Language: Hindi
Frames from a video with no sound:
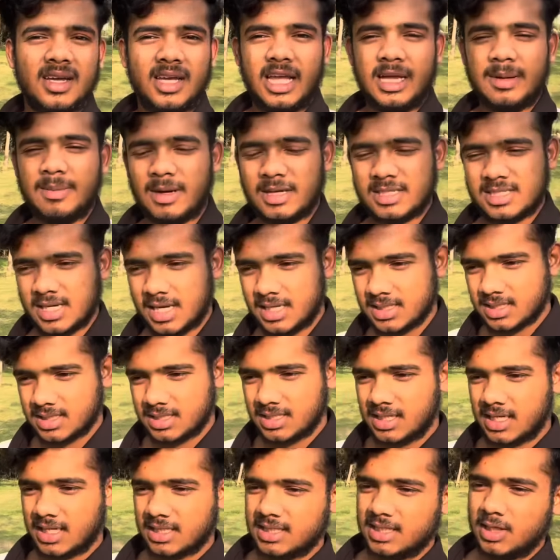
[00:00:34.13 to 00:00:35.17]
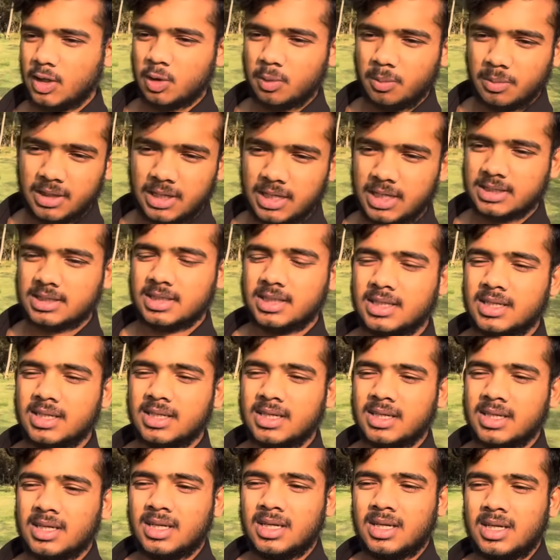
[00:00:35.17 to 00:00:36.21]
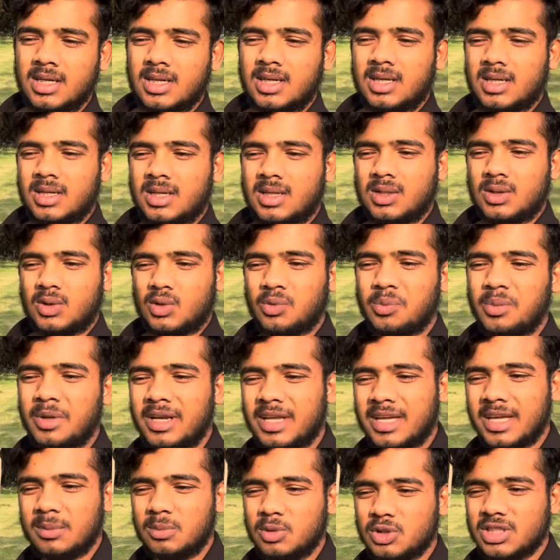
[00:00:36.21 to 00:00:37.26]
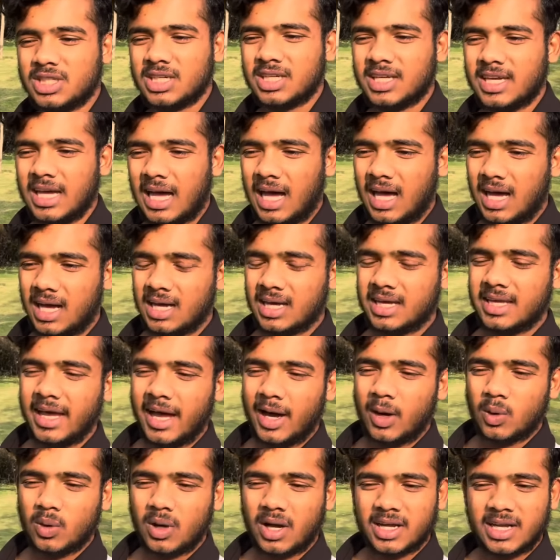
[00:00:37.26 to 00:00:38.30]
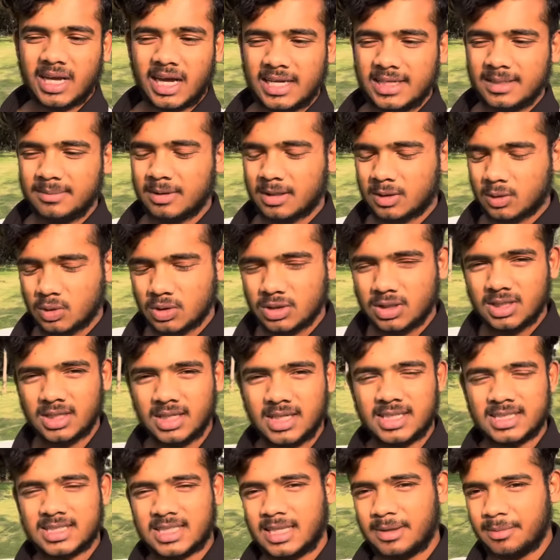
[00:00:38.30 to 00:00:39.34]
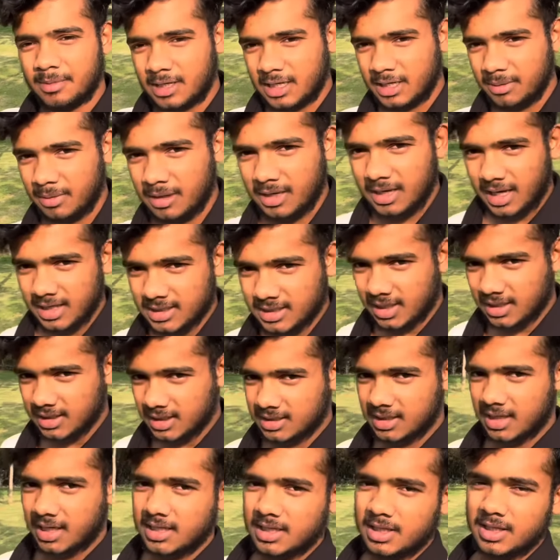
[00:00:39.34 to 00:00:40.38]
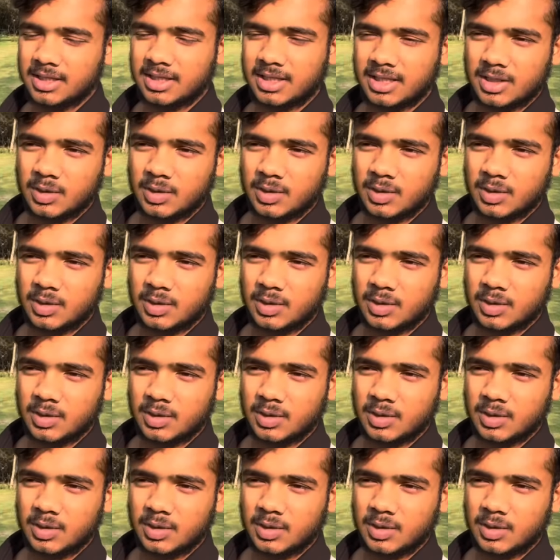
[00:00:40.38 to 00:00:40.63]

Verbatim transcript: एक बार चांस देना चाहिए और मिलना चाहिए तो मिलके मुझे क्या क्या होगा क्या नहीं मैं खुद इसलिए मैं नहीं मिलना चाहता था कि